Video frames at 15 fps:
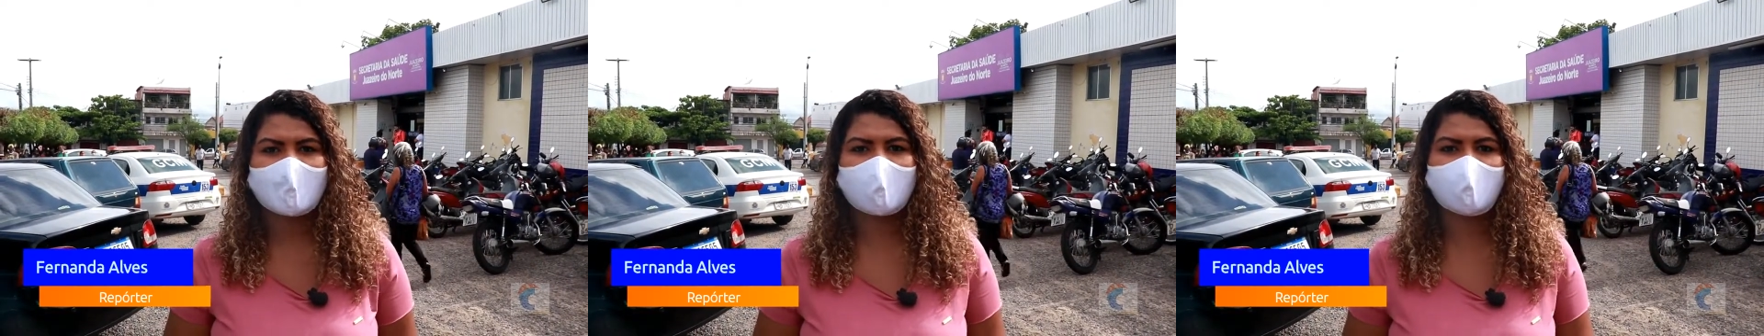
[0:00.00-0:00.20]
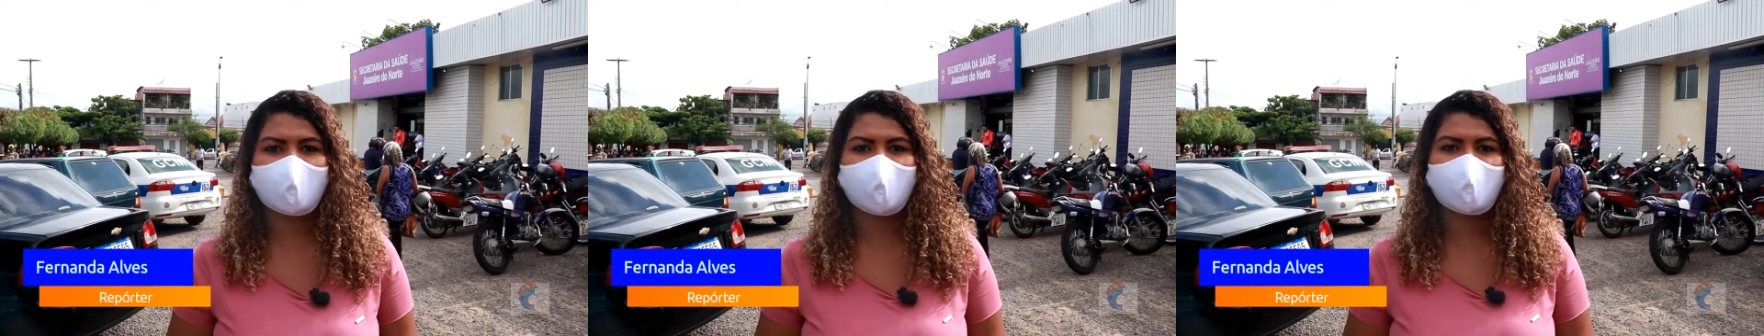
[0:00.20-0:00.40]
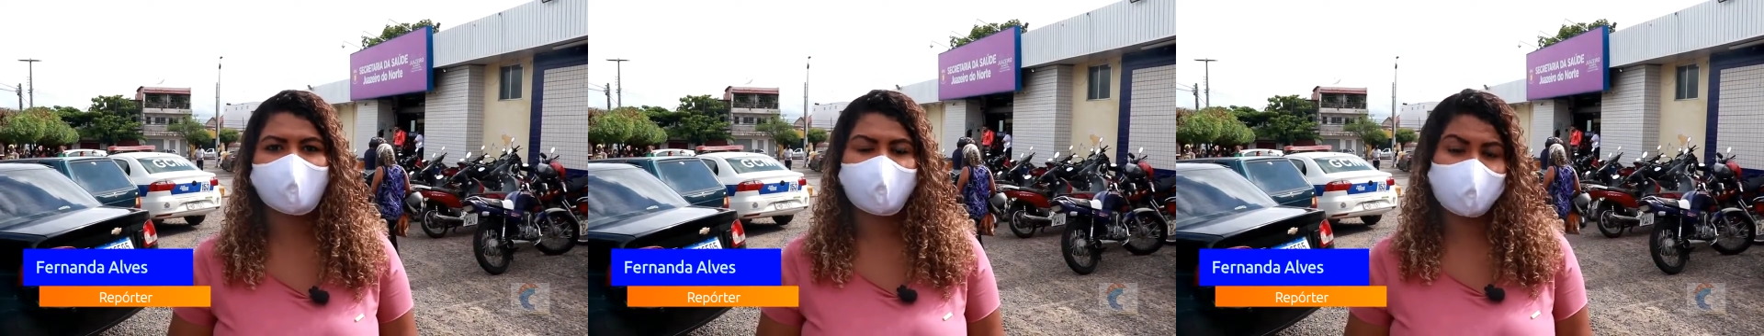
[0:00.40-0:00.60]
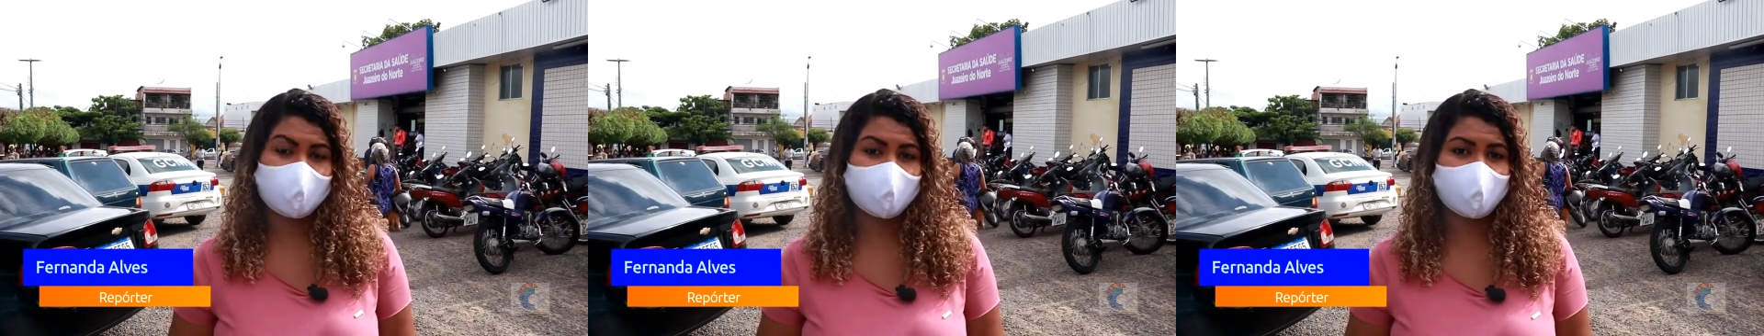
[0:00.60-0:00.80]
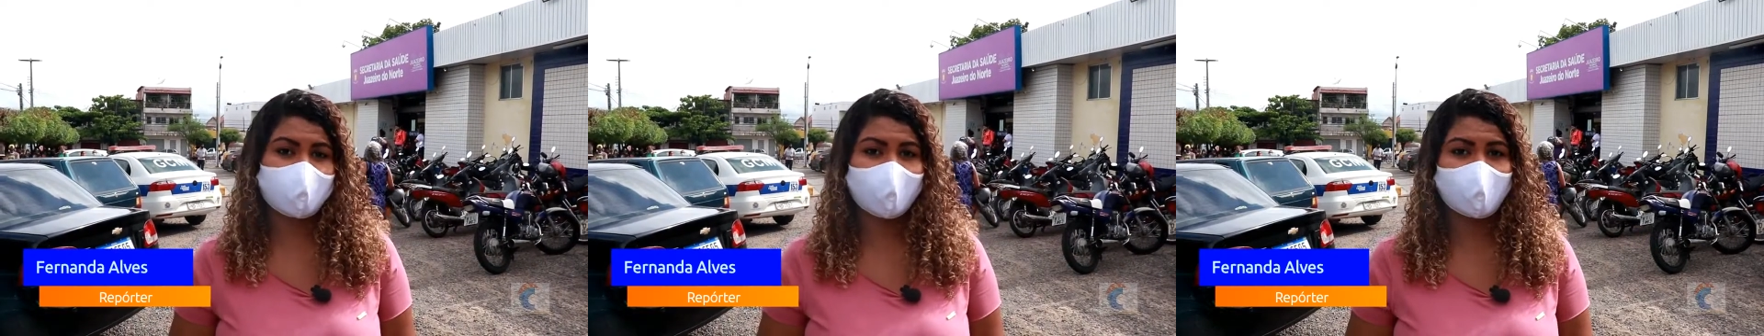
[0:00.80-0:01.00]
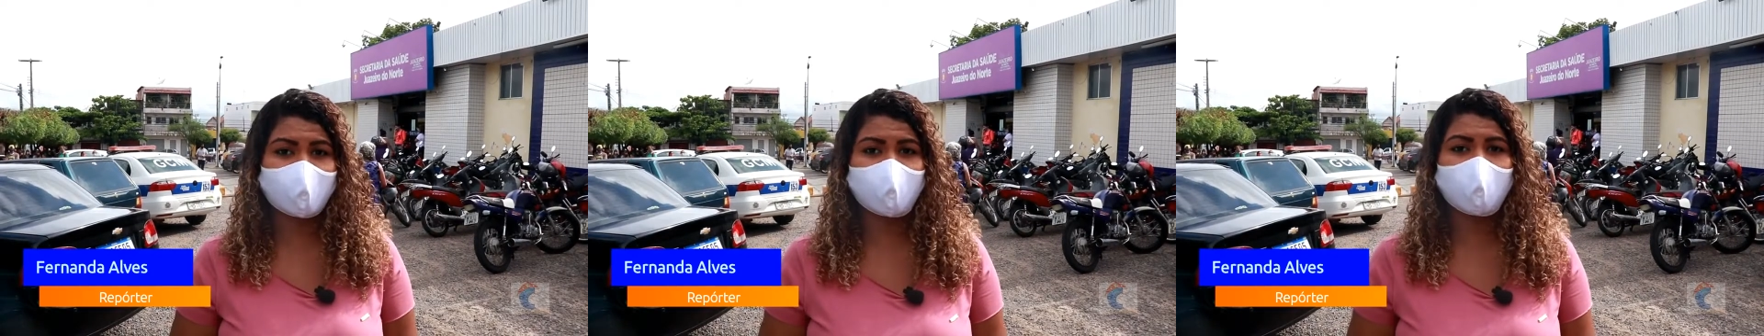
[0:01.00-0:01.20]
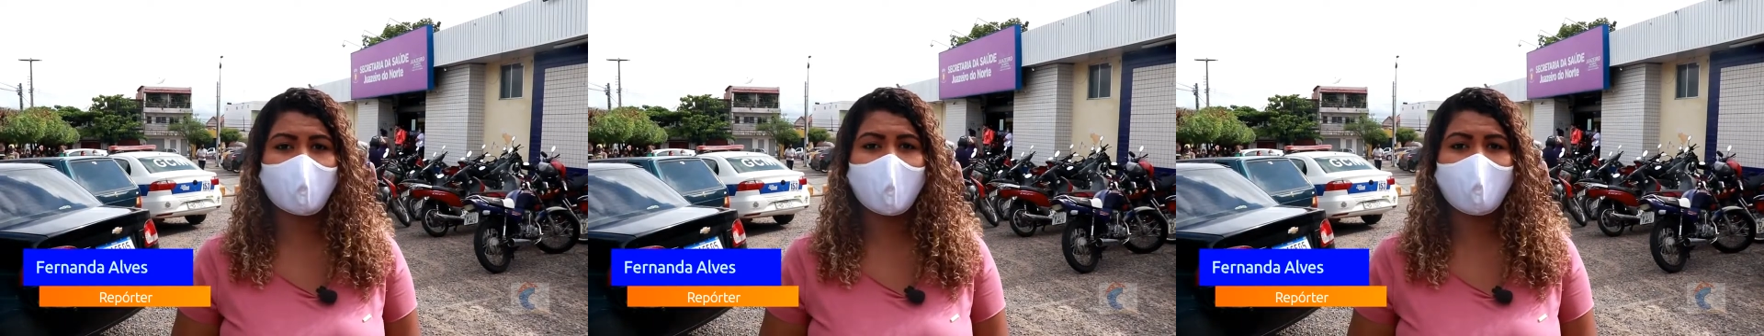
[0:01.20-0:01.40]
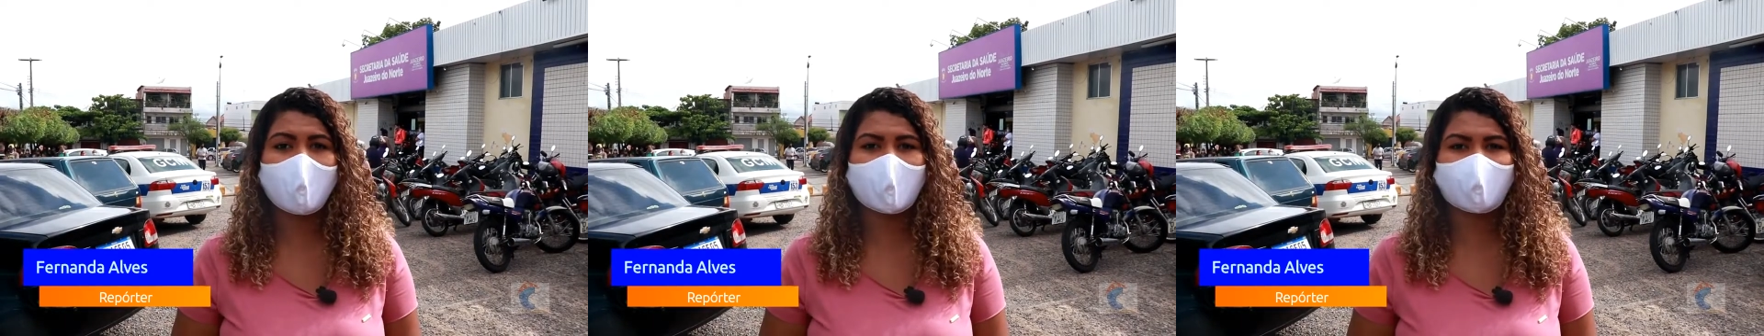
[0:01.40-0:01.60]
tendo em vista que nós estamos
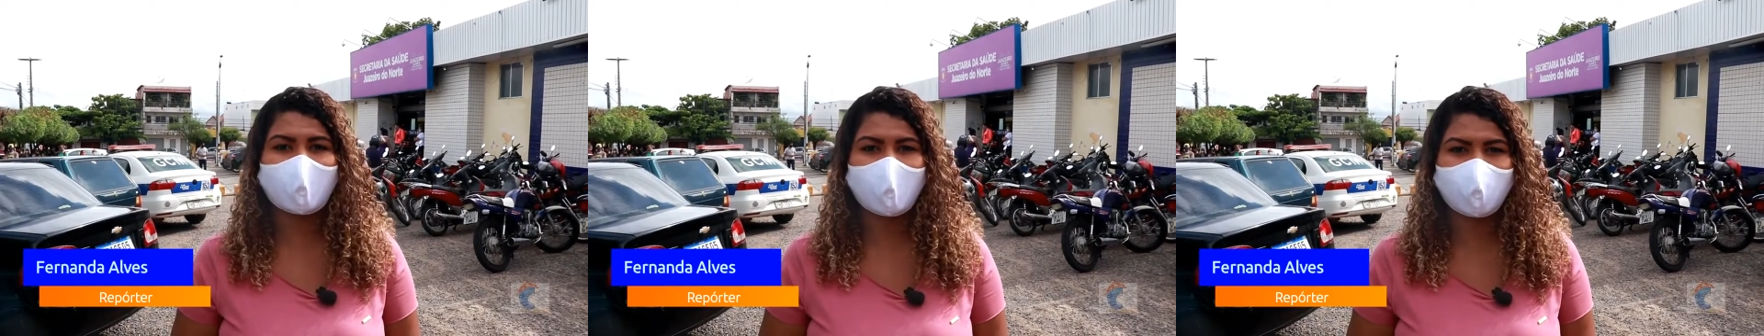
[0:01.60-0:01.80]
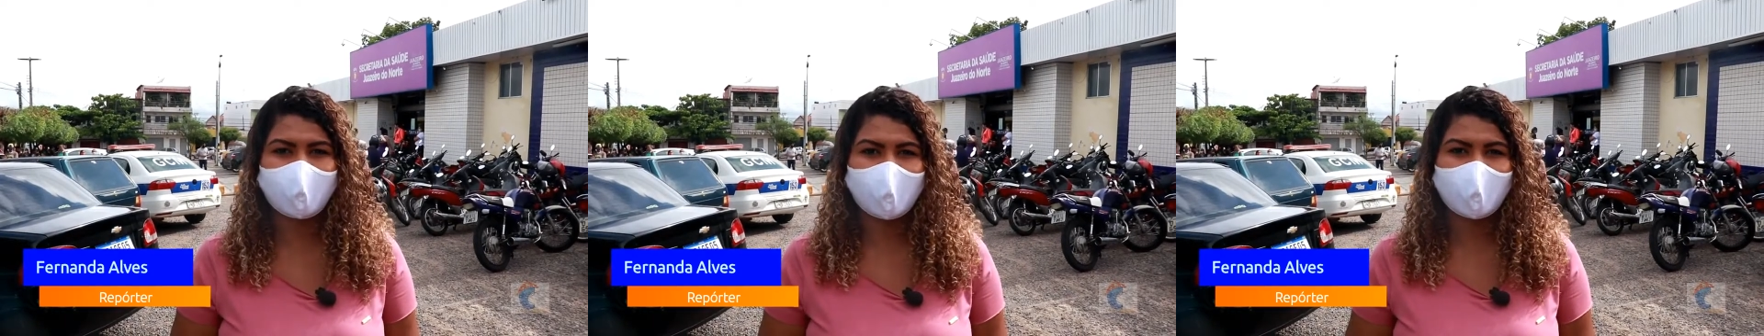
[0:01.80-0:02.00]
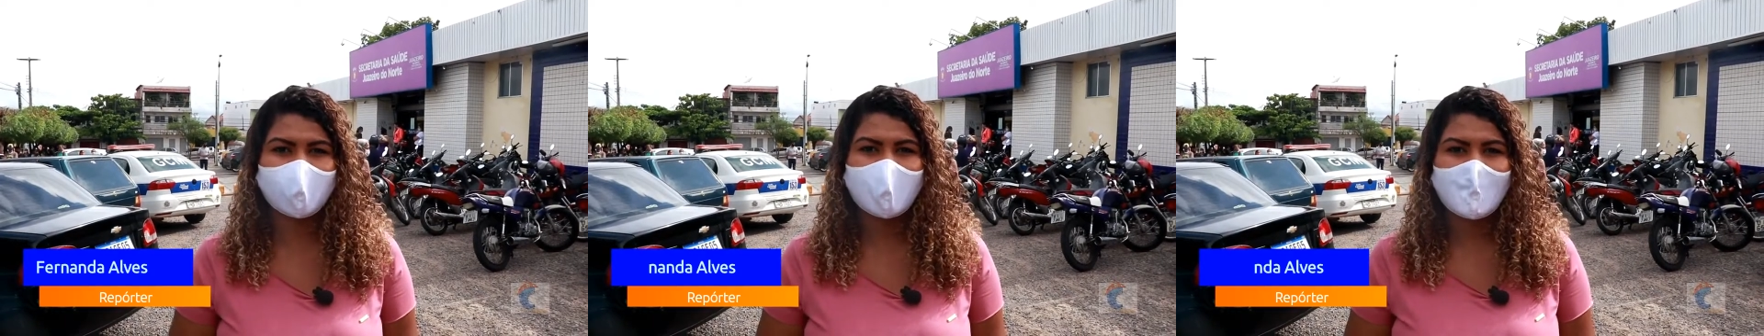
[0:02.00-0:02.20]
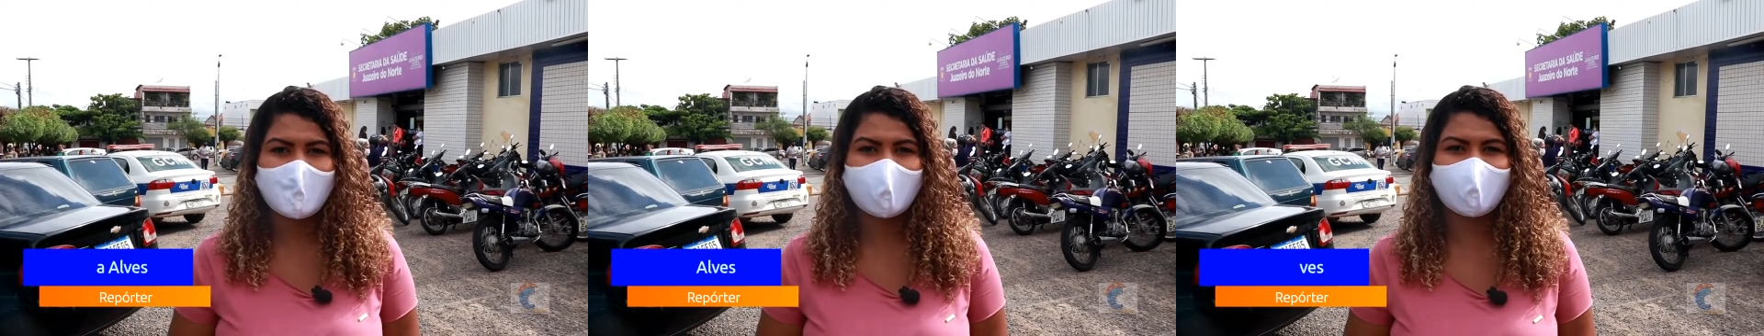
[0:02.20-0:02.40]
numa pandemia